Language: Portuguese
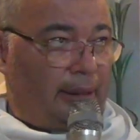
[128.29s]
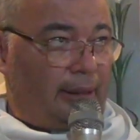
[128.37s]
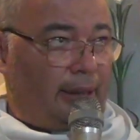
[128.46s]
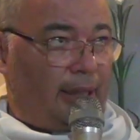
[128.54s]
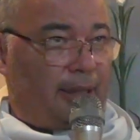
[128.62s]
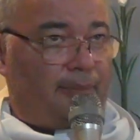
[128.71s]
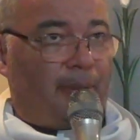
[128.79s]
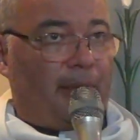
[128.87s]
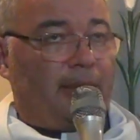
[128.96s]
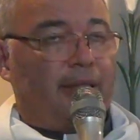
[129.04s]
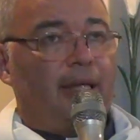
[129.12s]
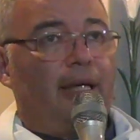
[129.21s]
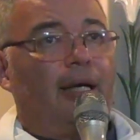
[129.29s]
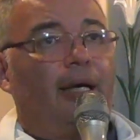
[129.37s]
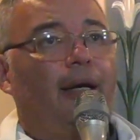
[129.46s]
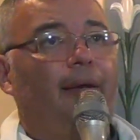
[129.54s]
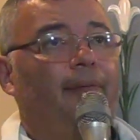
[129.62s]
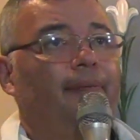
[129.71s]
traspassará
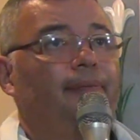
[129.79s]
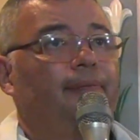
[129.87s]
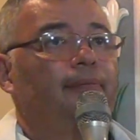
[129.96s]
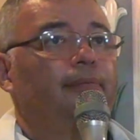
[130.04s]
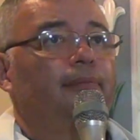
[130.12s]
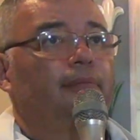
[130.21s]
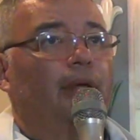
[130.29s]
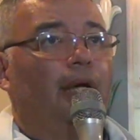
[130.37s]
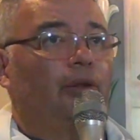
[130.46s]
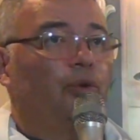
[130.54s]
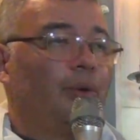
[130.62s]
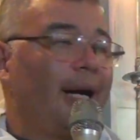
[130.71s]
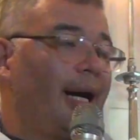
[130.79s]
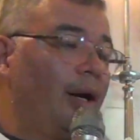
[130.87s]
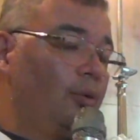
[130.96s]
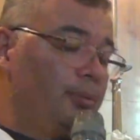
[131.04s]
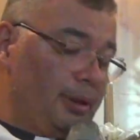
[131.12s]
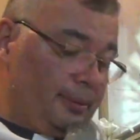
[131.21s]
a tua alma.